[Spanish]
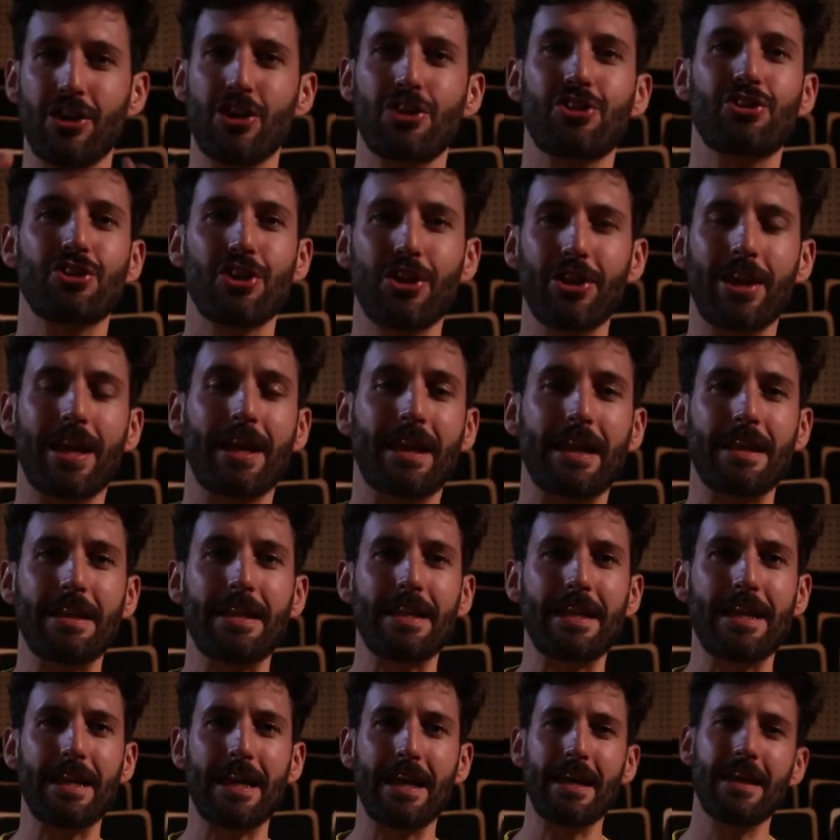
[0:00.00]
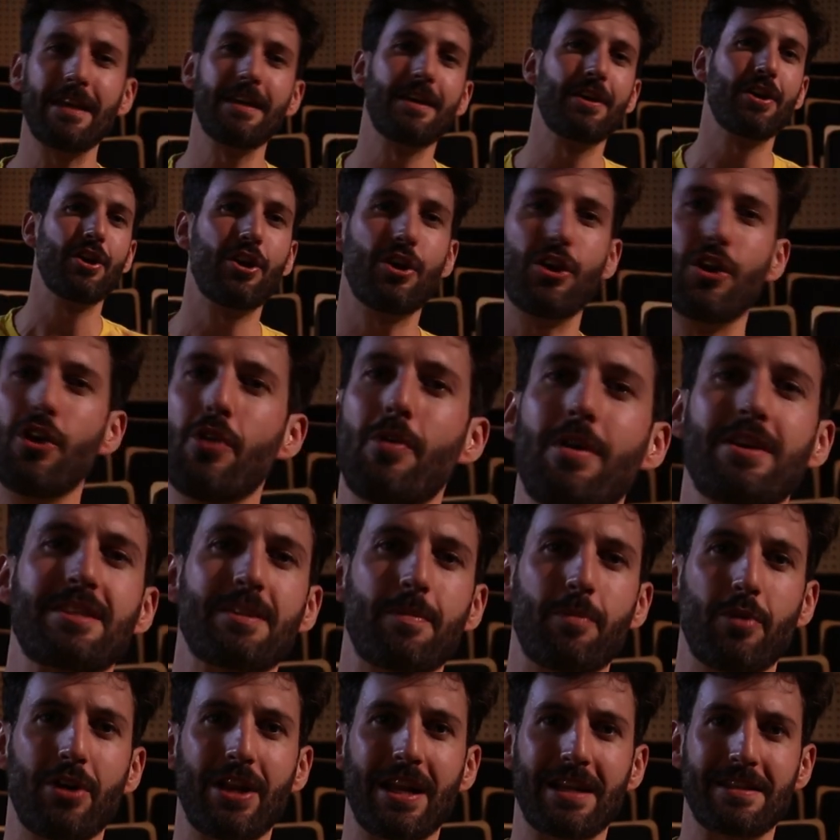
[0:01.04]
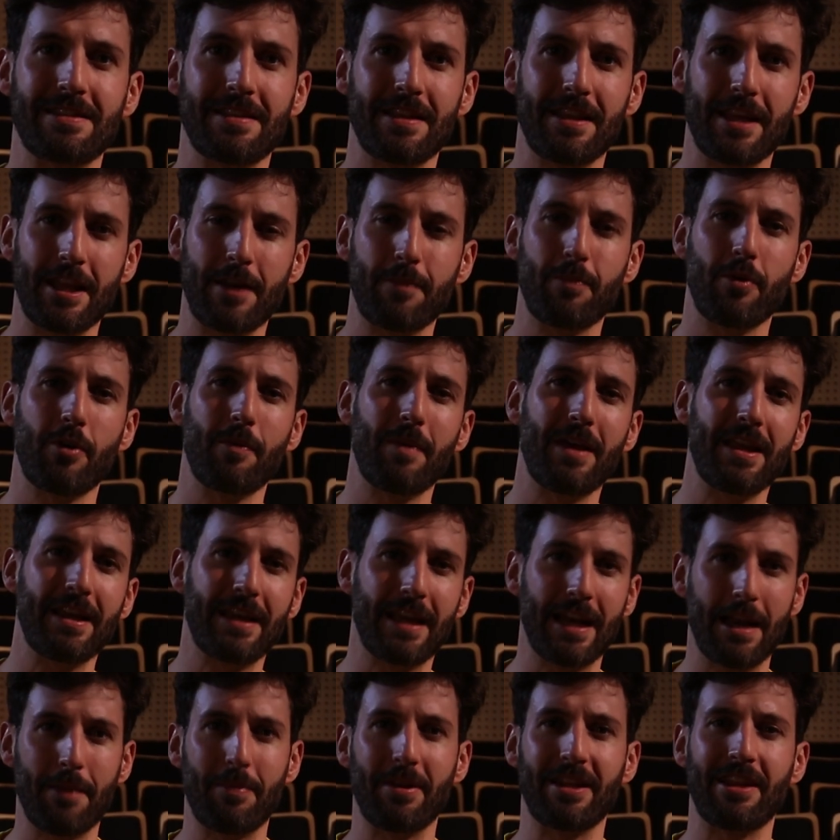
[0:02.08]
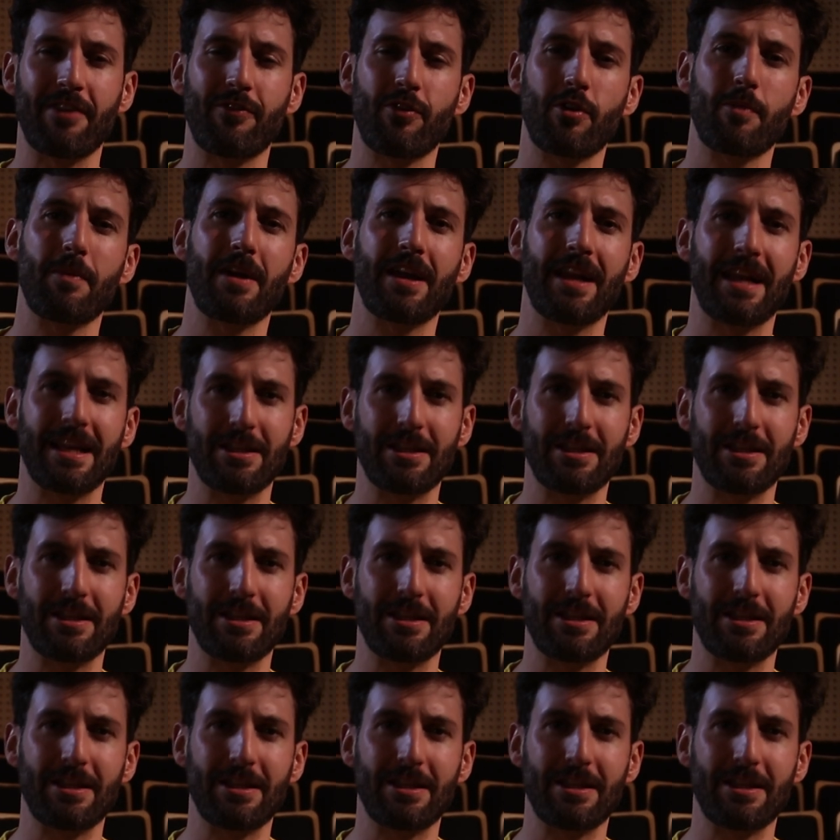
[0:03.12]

no sos de Argentina, no vas a poder acceder, por más de que la plataforma es